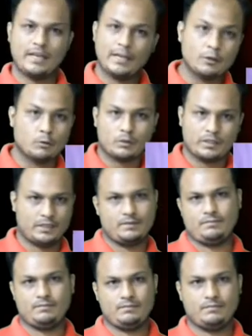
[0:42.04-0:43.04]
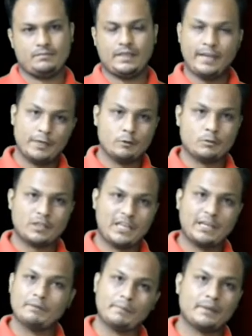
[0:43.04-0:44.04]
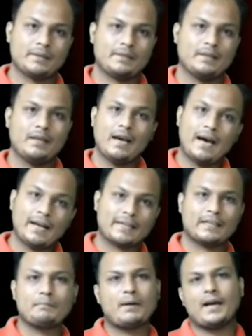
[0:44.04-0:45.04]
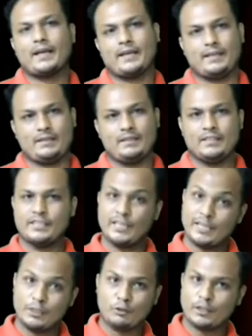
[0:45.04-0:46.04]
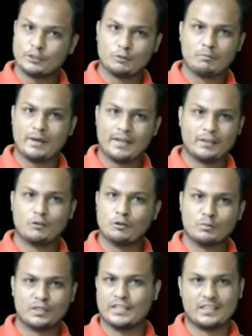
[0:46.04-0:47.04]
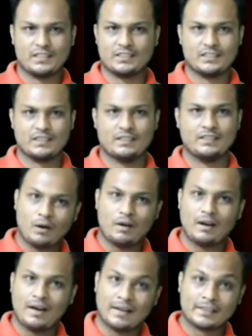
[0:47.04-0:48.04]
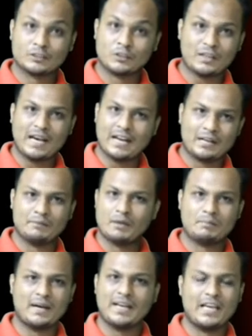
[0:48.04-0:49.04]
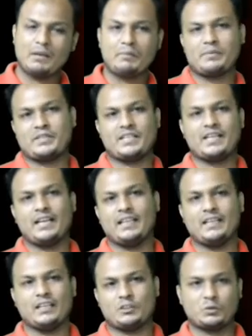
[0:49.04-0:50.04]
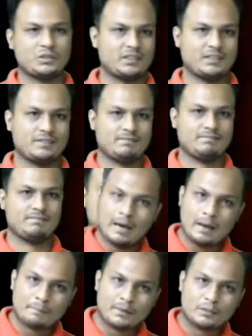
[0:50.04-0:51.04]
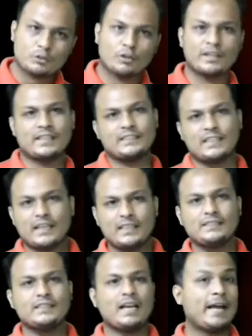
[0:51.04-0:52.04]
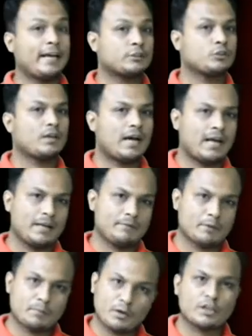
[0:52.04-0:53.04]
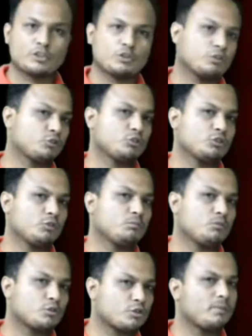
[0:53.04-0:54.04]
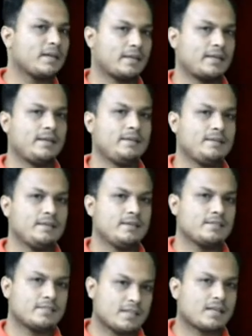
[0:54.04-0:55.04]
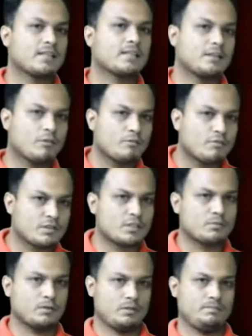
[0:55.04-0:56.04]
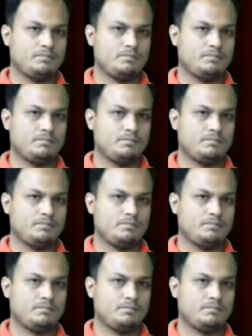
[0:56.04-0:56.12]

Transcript: এই লোকটি এই লোকটি কীভাবে আরেকটা মাকে সে কিন্তু একজন মায়ের গর্ভ থেকে এসেছে একজন আলেমের মাকে কীভাবে সে গালে গালাস করছে আপনারা তো অলরেডি জানেন যে একজন আলেমের পক্ষে সত্তরজন মুসলমানকে জান্নাতে নেওয়া পসিবল